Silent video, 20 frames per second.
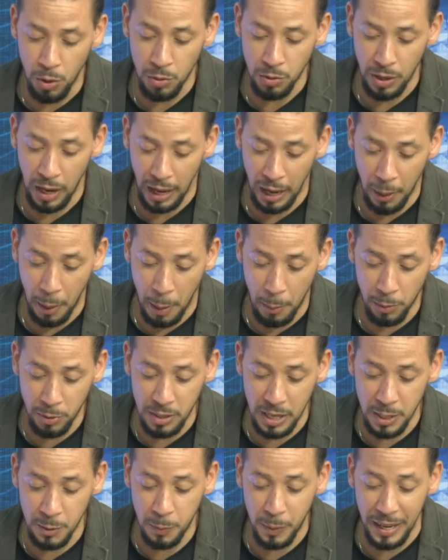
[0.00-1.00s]
O sea, que vamos
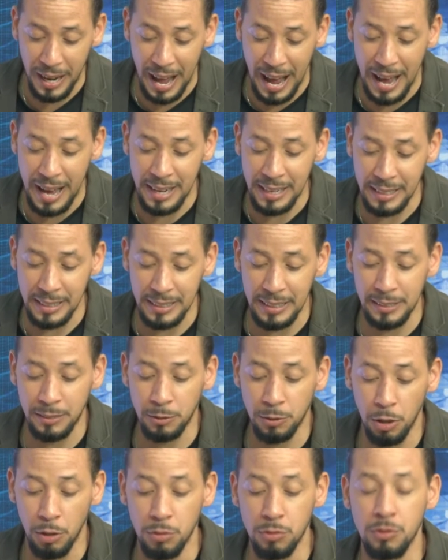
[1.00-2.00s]
a esperar
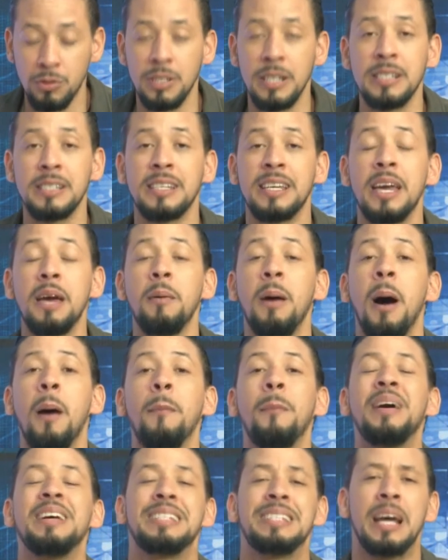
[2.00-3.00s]
entonces qué va
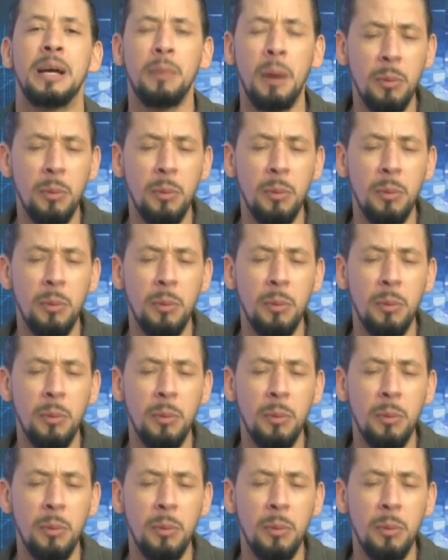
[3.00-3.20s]
a pasar.